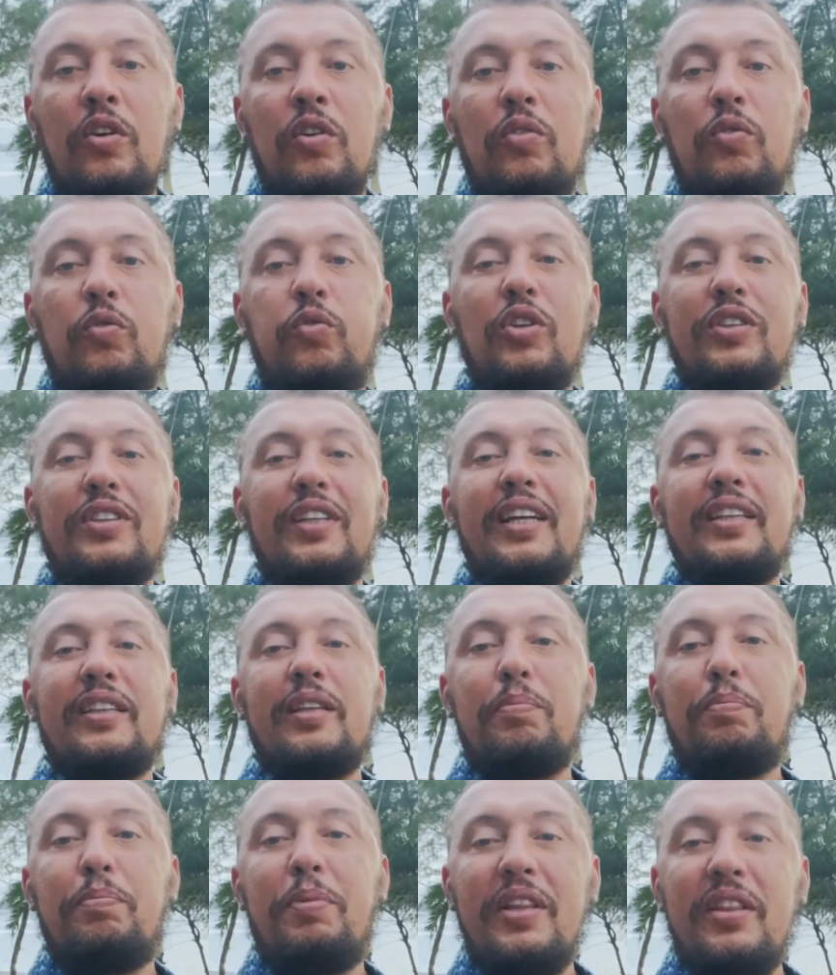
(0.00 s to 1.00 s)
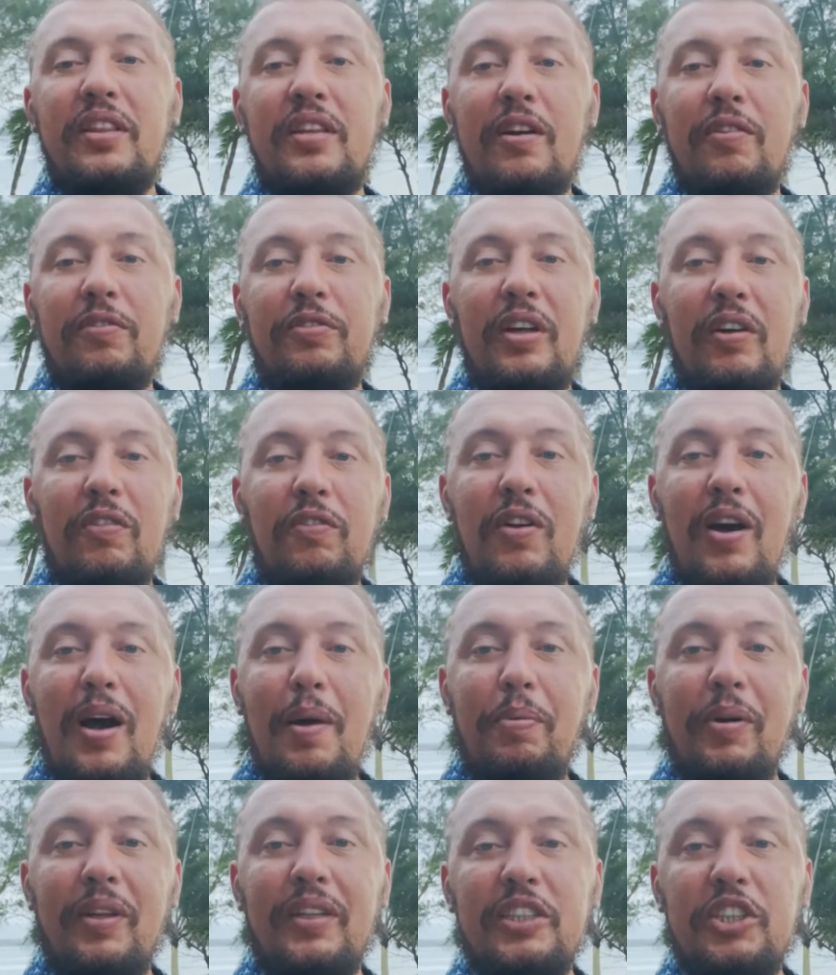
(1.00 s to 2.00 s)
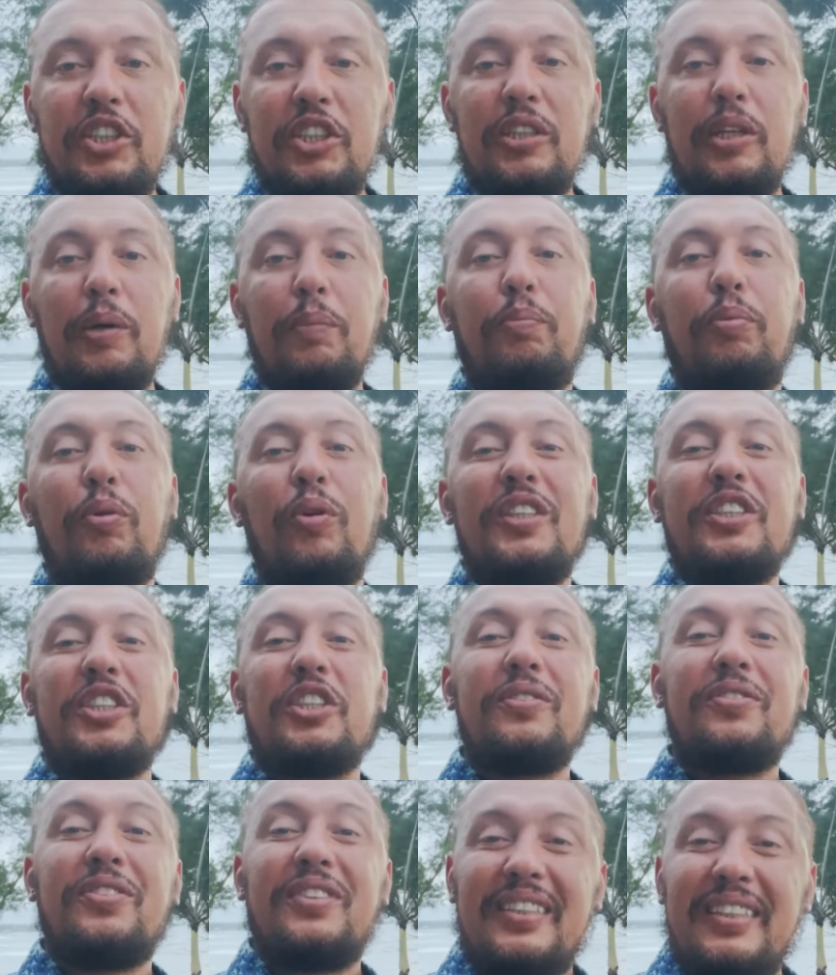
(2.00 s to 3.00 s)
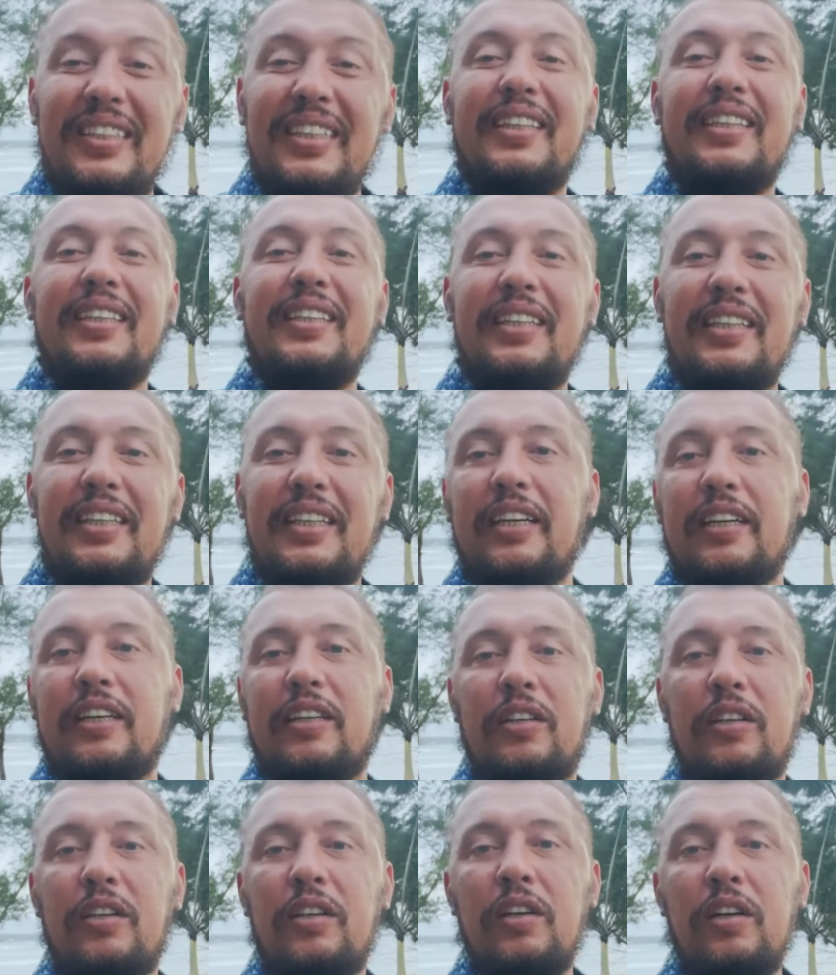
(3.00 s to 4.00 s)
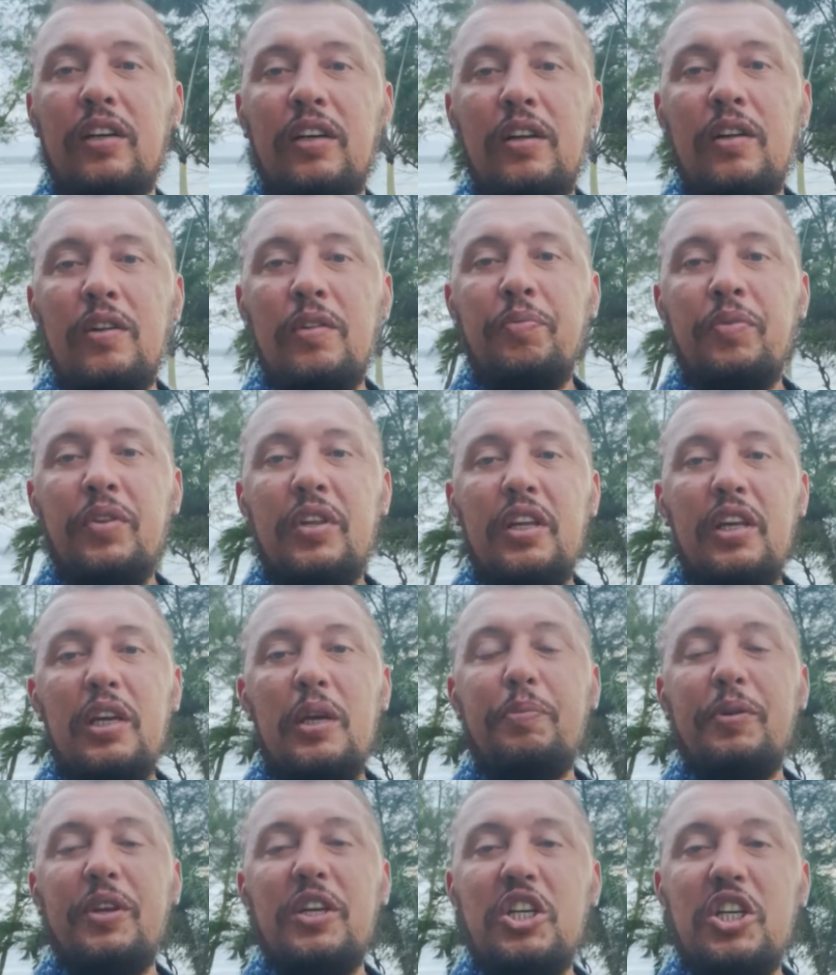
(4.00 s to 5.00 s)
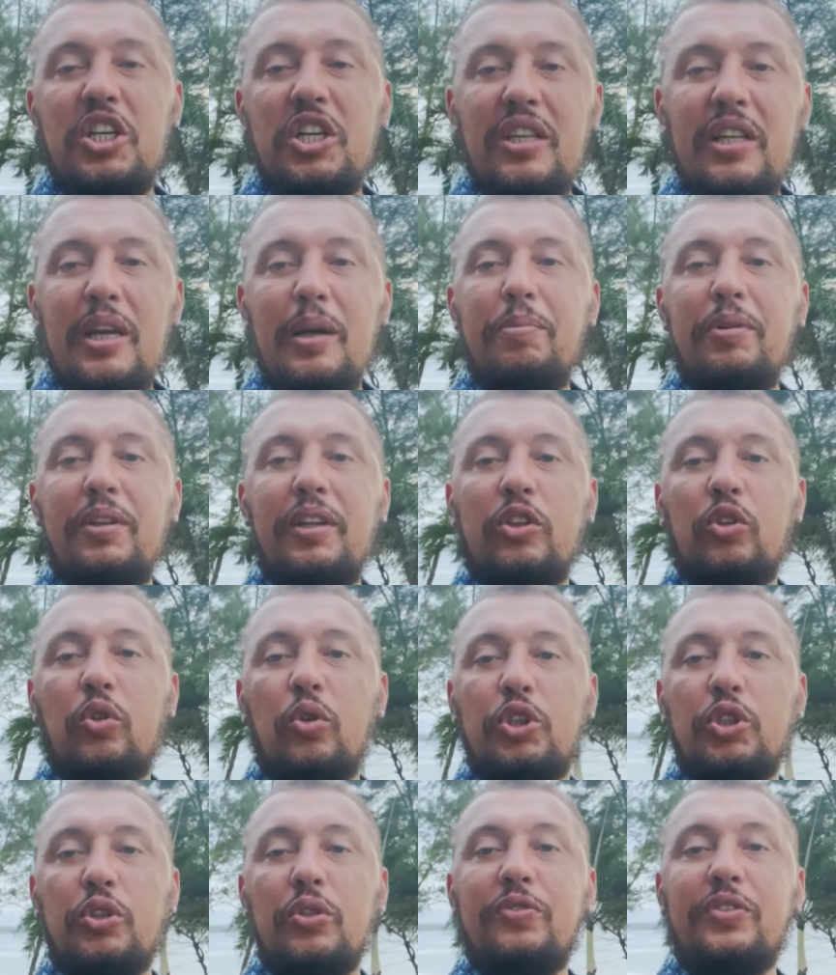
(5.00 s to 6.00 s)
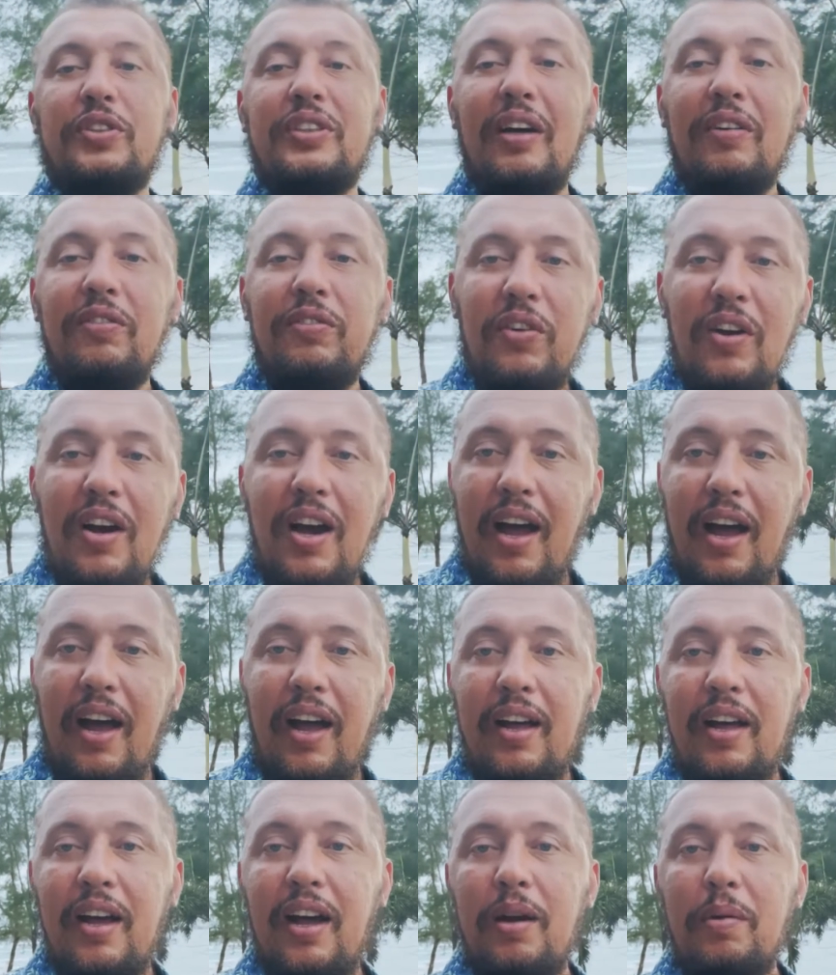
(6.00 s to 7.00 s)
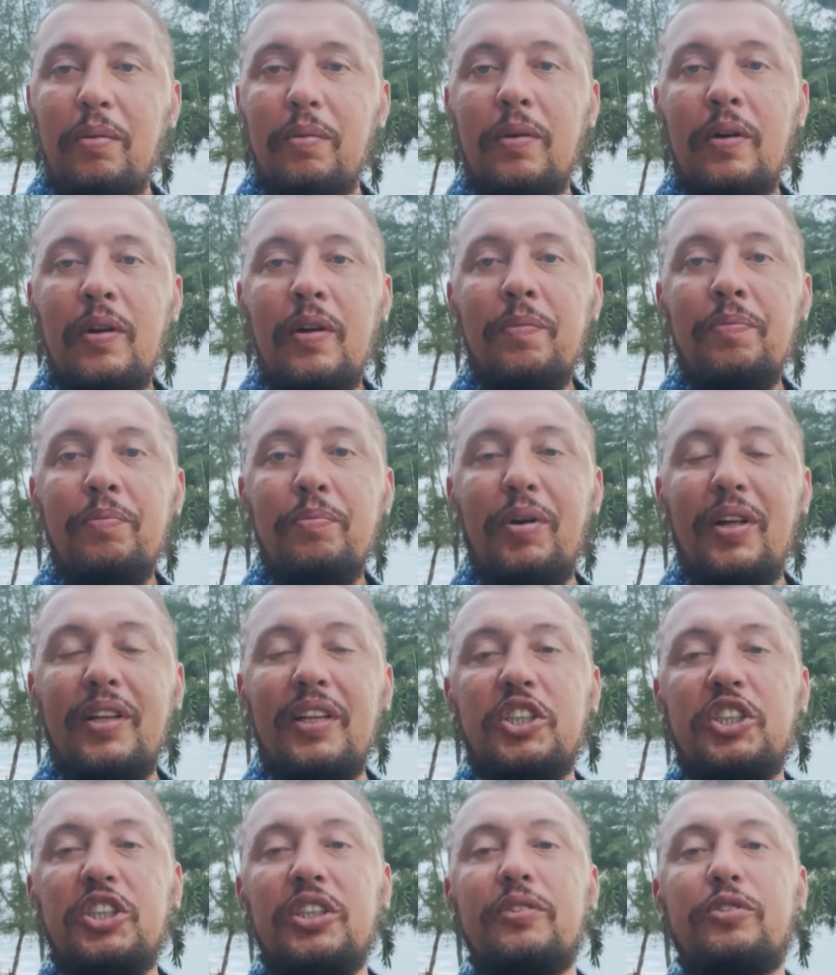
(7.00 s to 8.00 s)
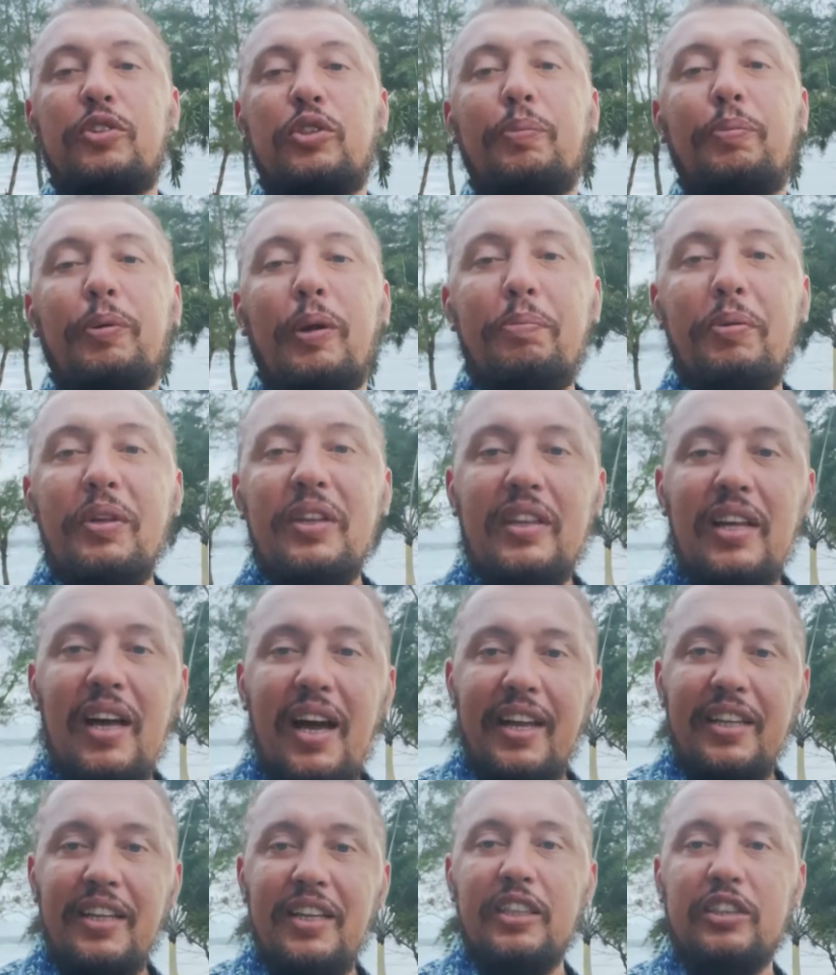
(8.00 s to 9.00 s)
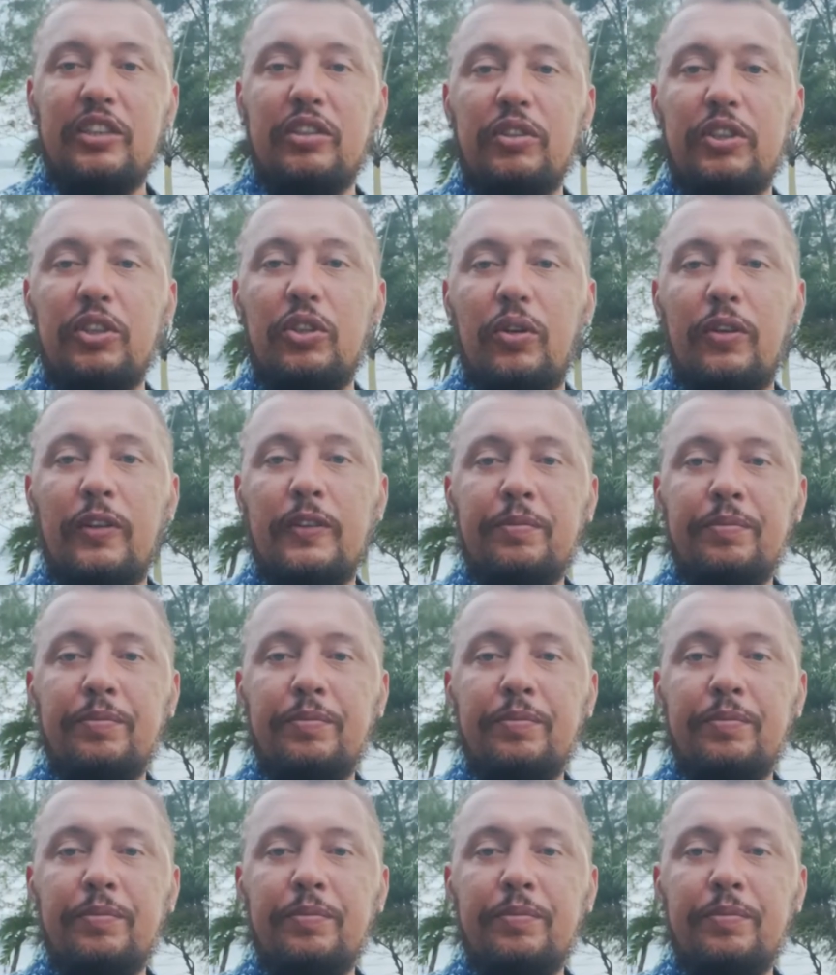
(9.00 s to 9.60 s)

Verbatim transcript: вот эта бедная вдова положила больше всех их. И причиной было то, что вдова положила все пропитание свое –